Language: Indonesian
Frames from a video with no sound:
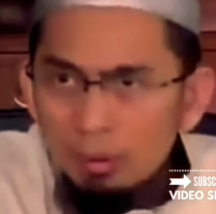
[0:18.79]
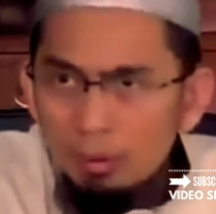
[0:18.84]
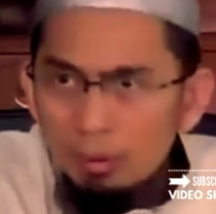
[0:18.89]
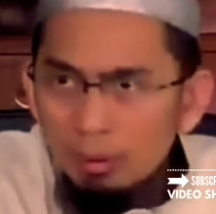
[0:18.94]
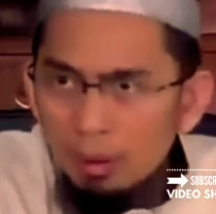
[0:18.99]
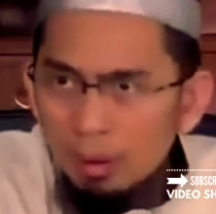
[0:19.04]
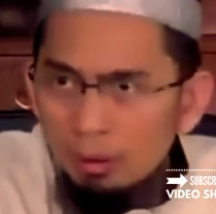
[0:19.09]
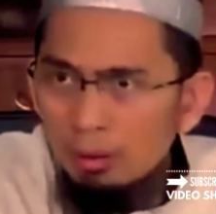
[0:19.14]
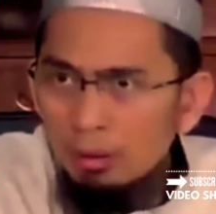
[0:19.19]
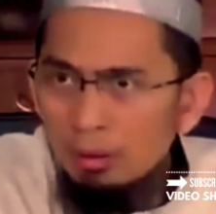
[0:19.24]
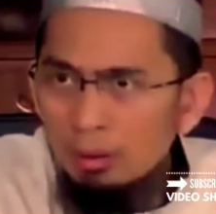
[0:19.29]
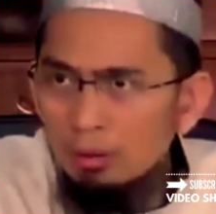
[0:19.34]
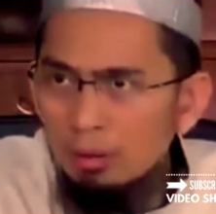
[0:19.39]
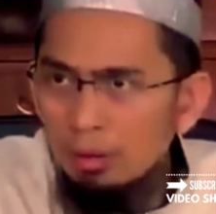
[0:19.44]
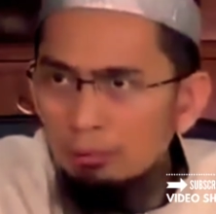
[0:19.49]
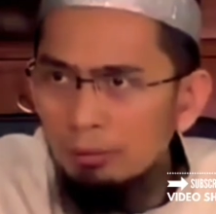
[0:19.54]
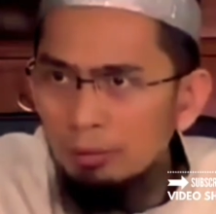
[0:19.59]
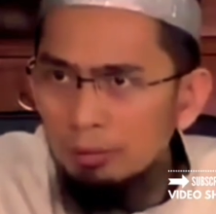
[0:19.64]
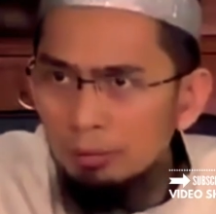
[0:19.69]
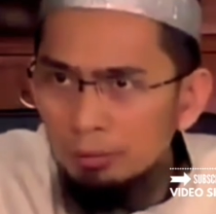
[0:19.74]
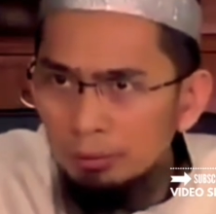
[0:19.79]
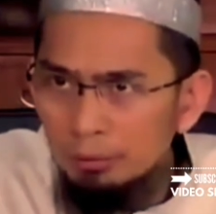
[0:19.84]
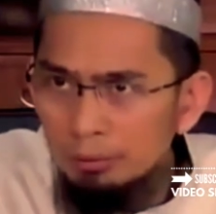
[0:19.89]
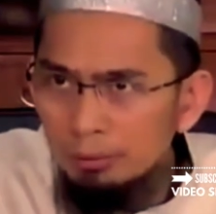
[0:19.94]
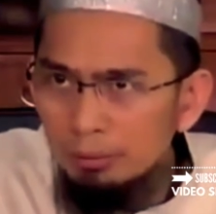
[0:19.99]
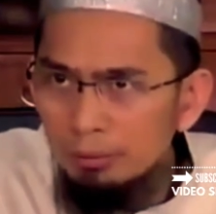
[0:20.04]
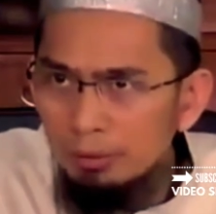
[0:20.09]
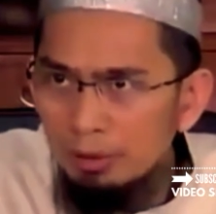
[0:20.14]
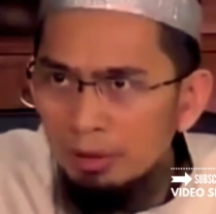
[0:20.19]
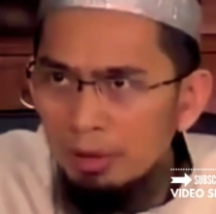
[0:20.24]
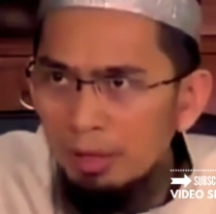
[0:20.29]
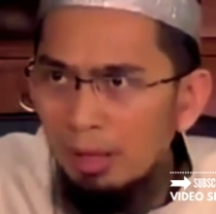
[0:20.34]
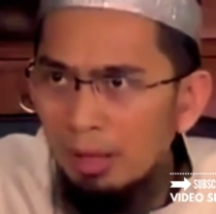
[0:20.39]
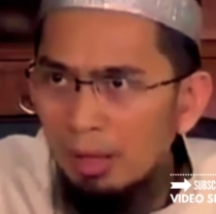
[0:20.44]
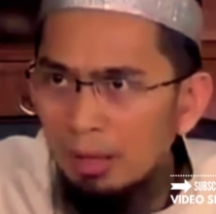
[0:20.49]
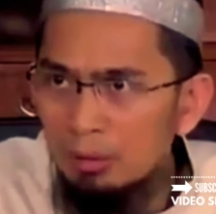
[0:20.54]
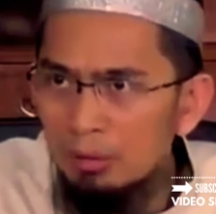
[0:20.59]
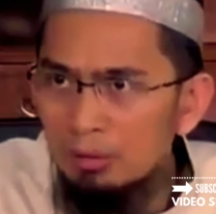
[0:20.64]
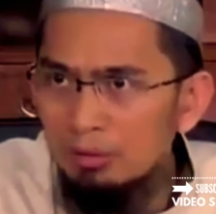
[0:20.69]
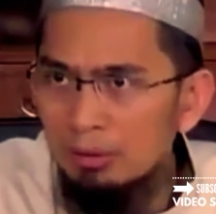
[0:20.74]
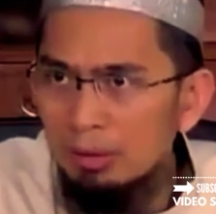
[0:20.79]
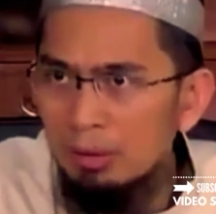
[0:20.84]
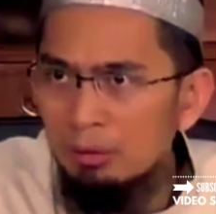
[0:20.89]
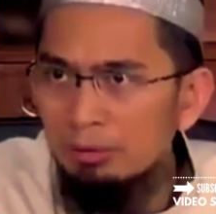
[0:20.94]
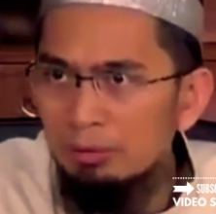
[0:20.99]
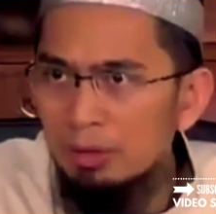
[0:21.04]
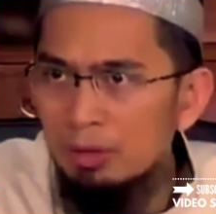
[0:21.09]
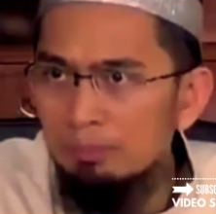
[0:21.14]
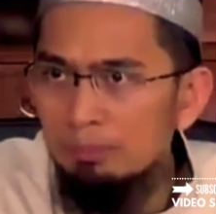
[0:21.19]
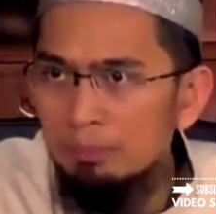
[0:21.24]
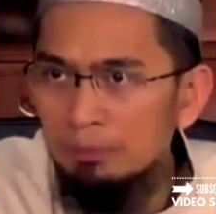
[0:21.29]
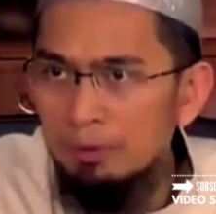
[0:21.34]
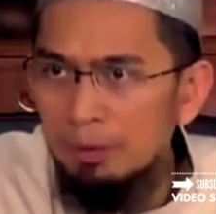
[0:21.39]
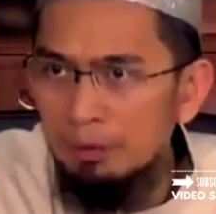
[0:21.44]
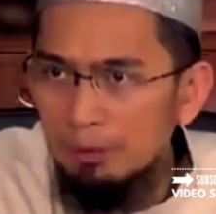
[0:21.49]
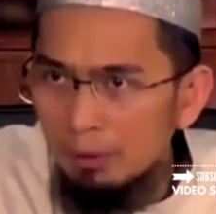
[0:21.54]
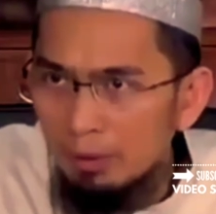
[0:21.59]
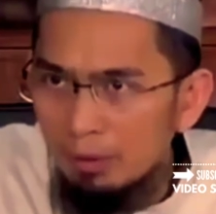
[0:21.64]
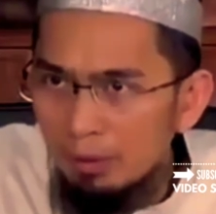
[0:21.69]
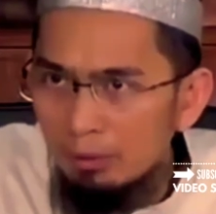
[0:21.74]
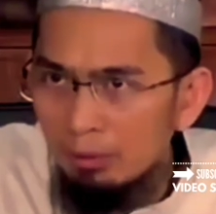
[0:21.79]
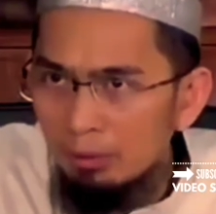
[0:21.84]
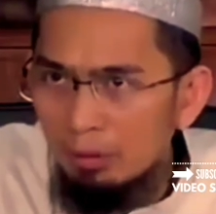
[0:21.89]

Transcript: Dahi hitam itu tidak harus selalu menjadi pertanda